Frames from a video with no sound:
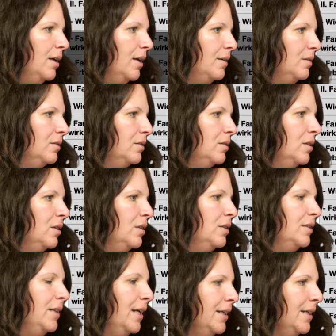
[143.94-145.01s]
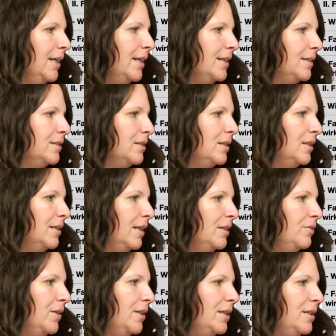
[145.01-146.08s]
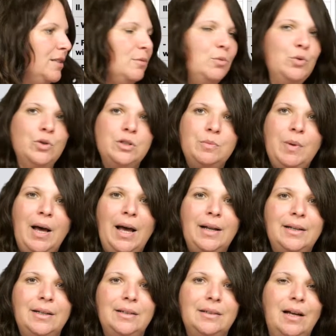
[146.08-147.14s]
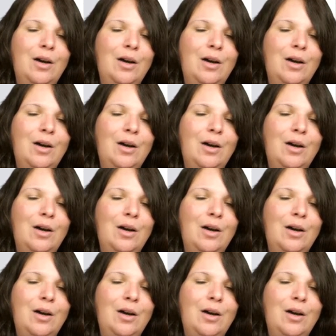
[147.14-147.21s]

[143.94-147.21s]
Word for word: Ja, dann geht es. Das wird in diesem Kurs behandelt.